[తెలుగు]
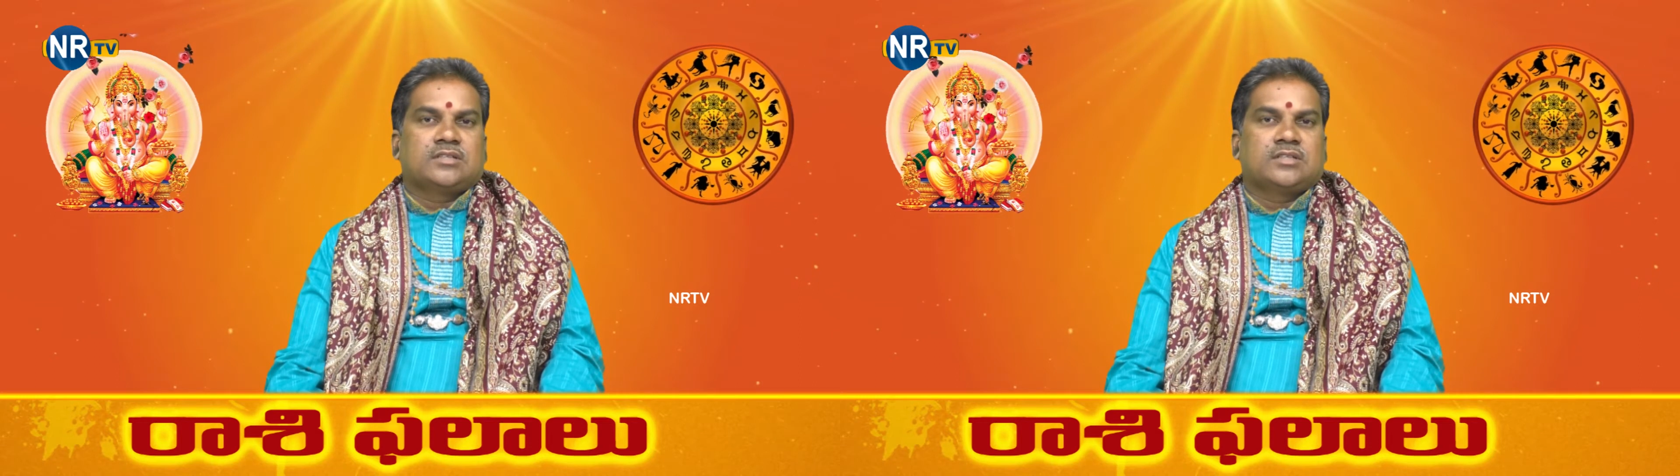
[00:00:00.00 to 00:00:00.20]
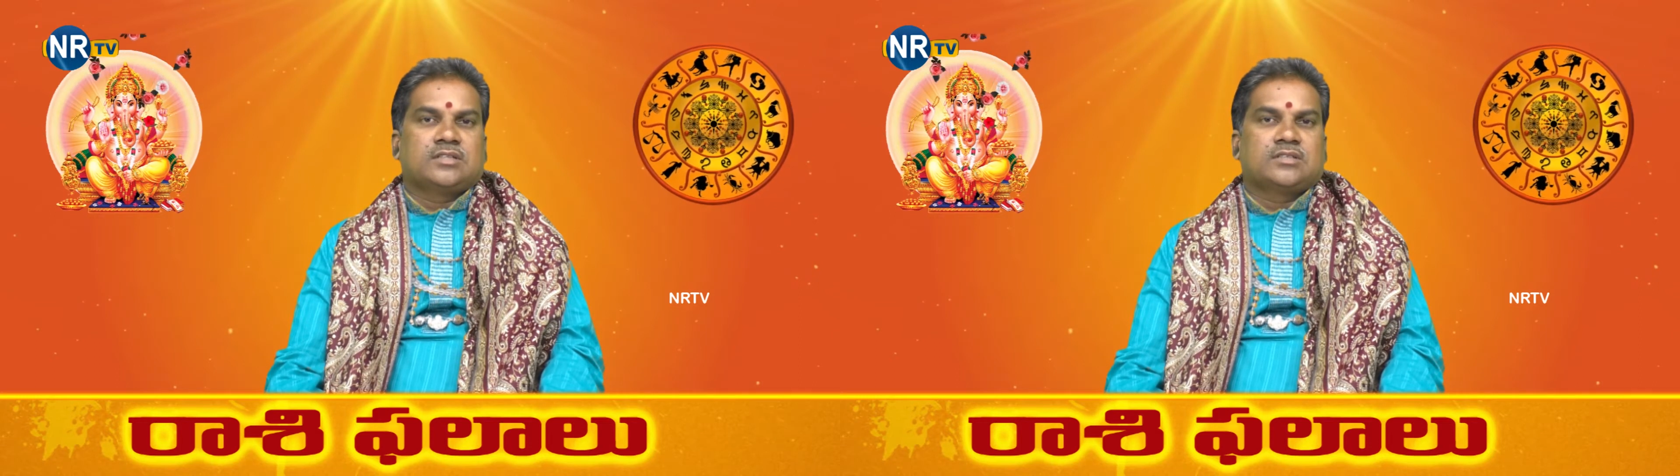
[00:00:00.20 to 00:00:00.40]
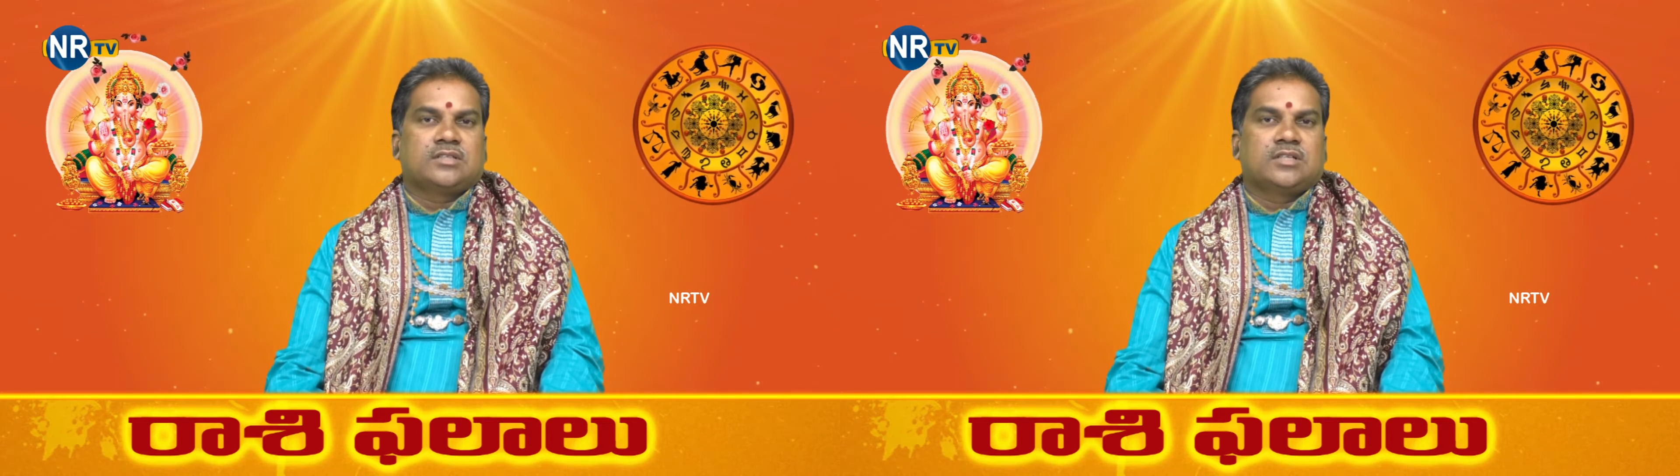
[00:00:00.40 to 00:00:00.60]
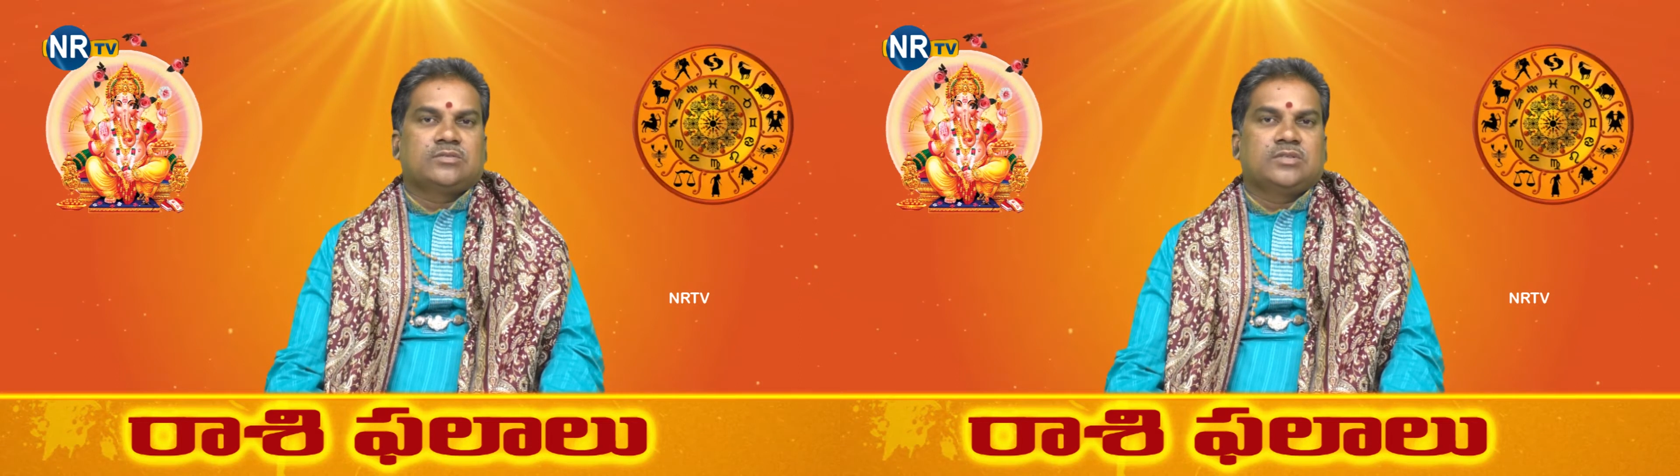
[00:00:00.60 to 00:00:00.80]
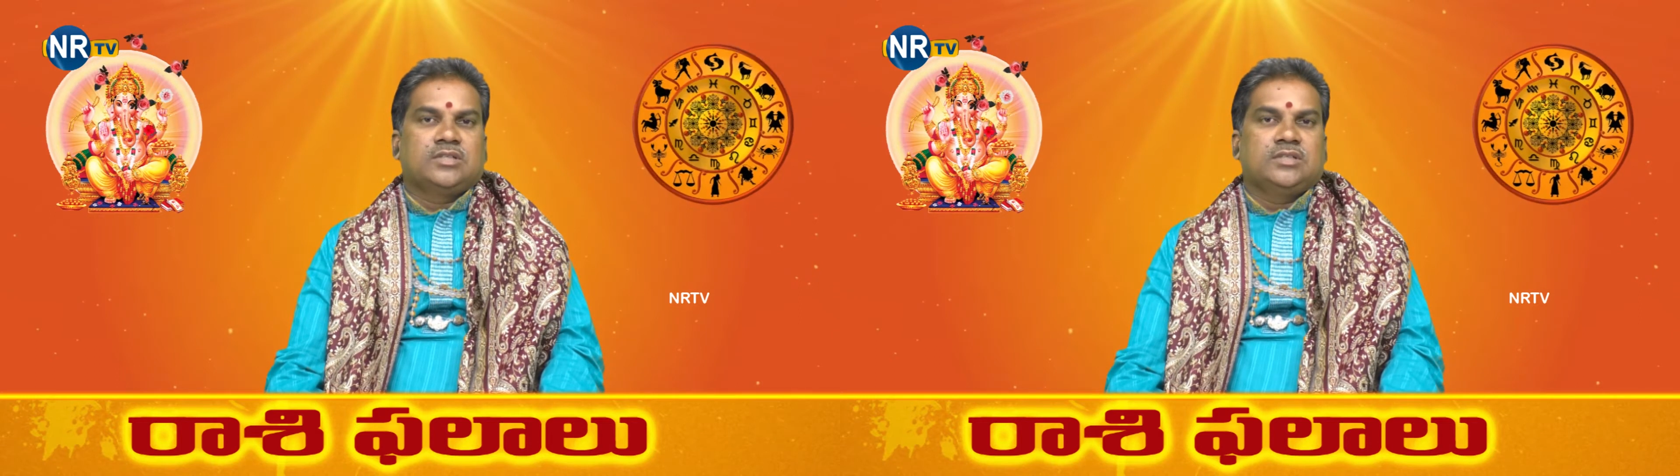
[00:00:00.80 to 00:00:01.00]

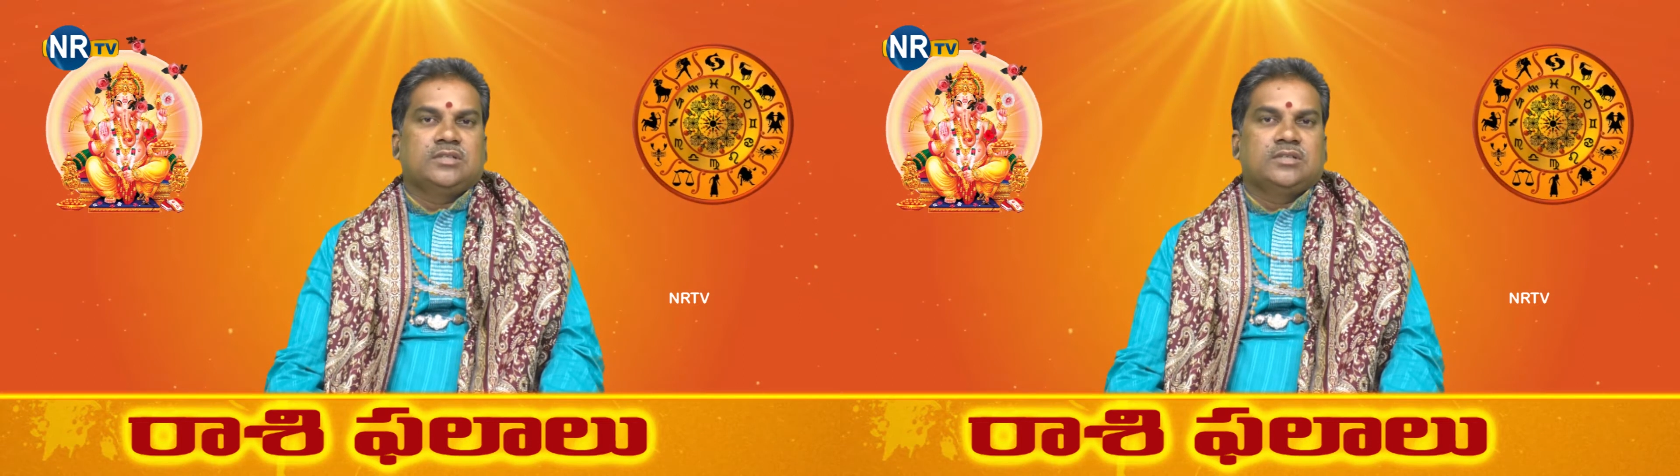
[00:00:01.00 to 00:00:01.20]
సందర్శనాలతోటి